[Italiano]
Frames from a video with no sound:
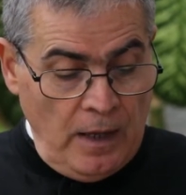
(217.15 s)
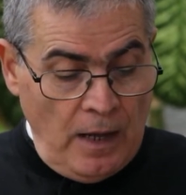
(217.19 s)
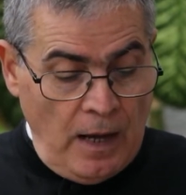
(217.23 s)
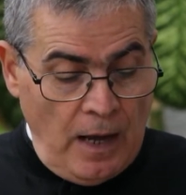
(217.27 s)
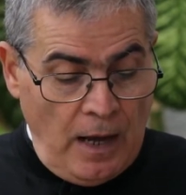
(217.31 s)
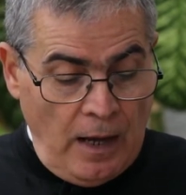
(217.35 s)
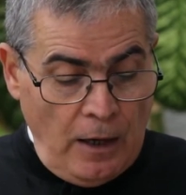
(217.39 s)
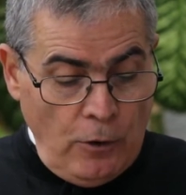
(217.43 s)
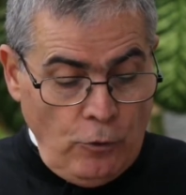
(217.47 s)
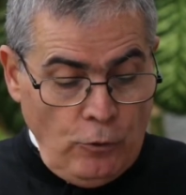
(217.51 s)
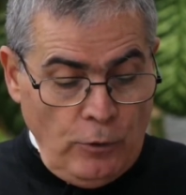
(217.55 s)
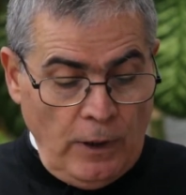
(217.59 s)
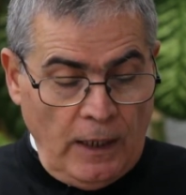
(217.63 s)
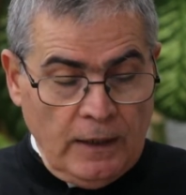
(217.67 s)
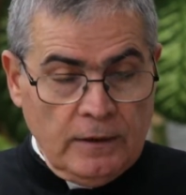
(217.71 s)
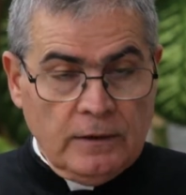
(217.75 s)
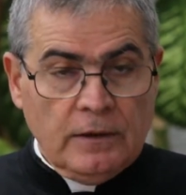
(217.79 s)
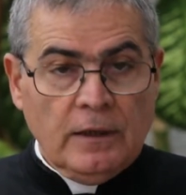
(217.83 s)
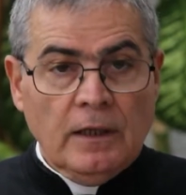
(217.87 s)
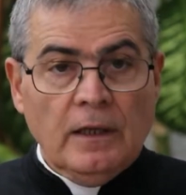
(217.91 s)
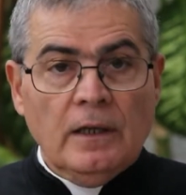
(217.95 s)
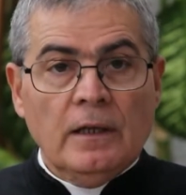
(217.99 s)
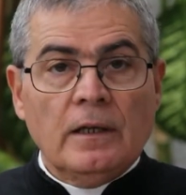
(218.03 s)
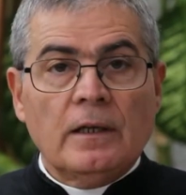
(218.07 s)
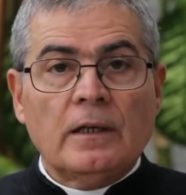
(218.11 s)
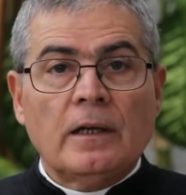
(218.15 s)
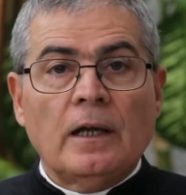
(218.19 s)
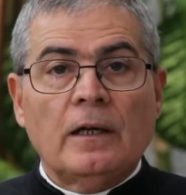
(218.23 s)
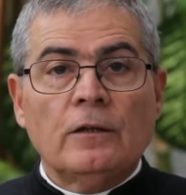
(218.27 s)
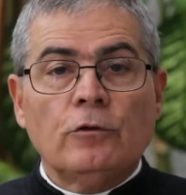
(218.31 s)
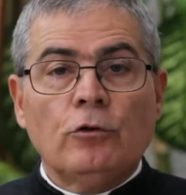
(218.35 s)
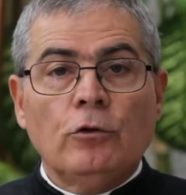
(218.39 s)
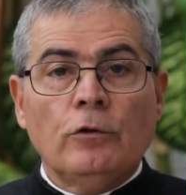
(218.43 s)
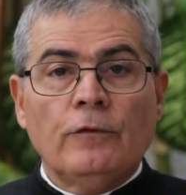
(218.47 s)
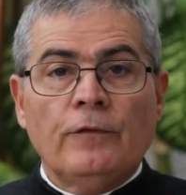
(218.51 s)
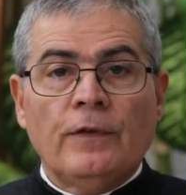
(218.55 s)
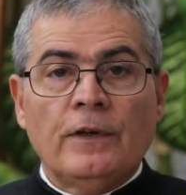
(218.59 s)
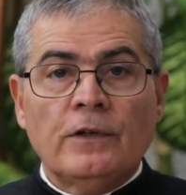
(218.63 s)
a una terra
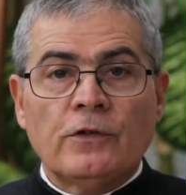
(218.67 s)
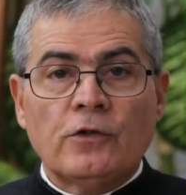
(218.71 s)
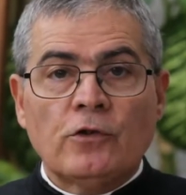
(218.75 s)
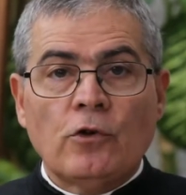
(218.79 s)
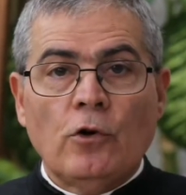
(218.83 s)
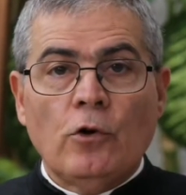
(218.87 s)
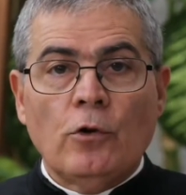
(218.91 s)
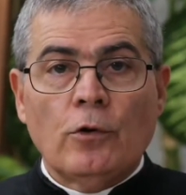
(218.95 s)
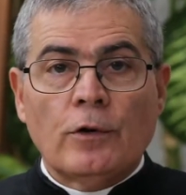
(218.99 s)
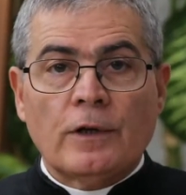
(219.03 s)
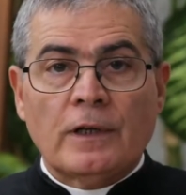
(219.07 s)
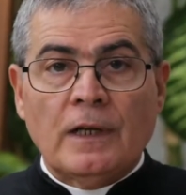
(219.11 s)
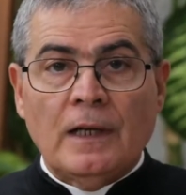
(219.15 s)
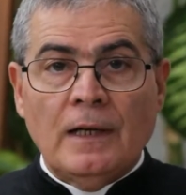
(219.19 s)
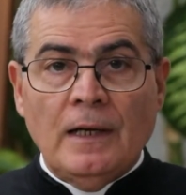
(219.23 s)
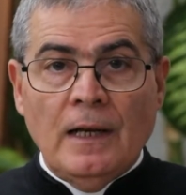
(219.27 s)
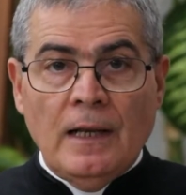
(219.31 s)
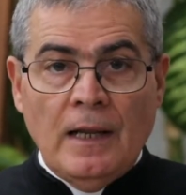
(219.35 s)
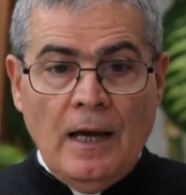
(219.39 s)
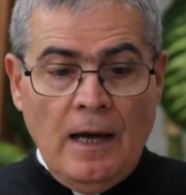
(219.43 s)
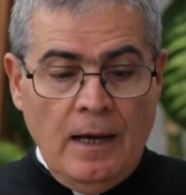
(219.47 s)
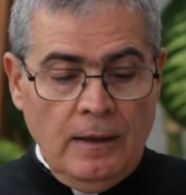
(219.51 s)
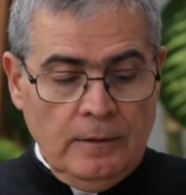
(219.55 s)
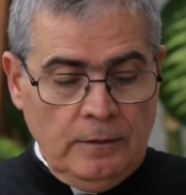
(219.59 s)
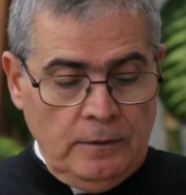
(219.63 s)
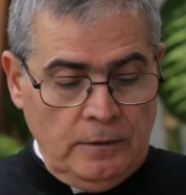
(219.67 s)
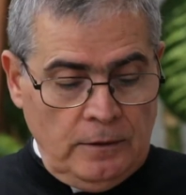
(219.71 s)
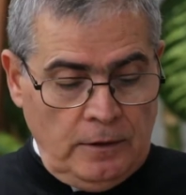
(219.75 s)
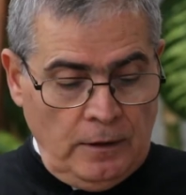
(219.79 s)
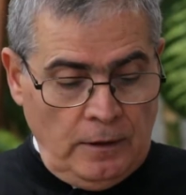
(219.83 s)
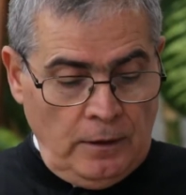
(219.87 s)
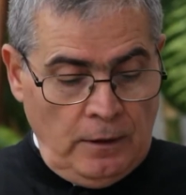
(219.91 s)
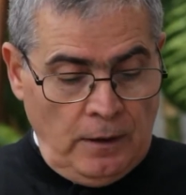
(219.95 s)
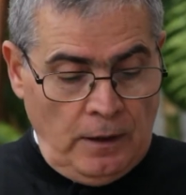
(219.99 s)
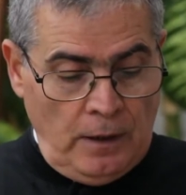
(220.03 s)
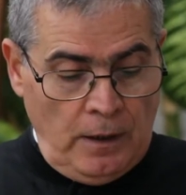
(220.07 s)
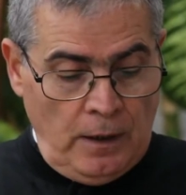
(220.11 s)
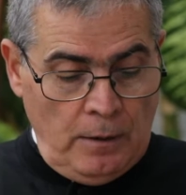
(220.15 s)
dove scorre
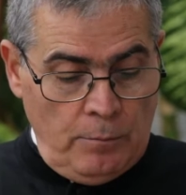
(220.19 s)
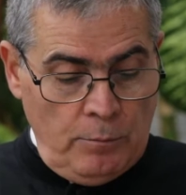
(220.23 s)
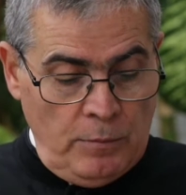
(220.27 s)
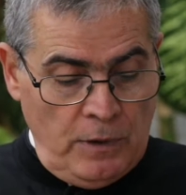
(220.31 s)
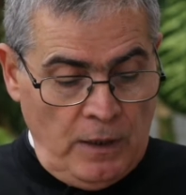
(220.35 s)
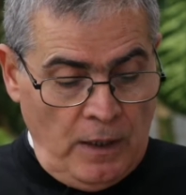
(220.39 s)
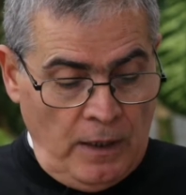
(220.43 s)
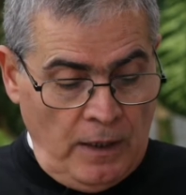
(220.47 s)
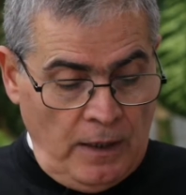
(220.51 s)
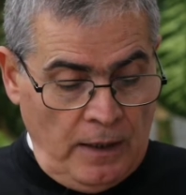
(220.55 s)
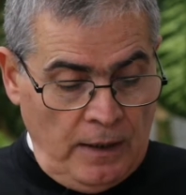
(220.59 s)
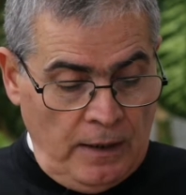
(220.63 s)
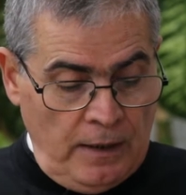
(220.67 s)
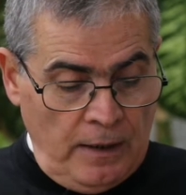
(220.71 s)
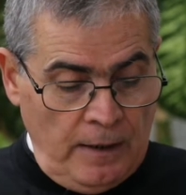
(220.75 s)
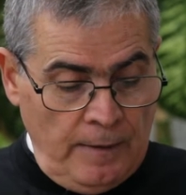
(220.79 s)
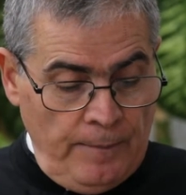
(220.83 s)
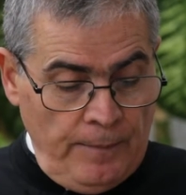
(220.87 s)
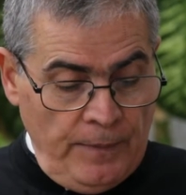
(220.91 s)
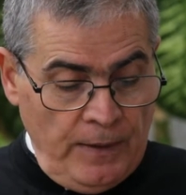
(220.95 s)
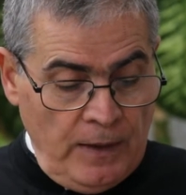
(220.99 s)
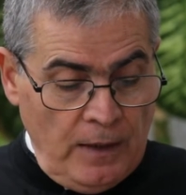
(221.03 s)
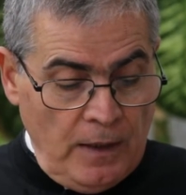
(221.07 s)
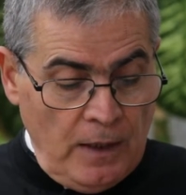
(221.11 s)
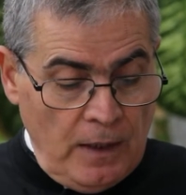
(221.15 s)
latte e miele,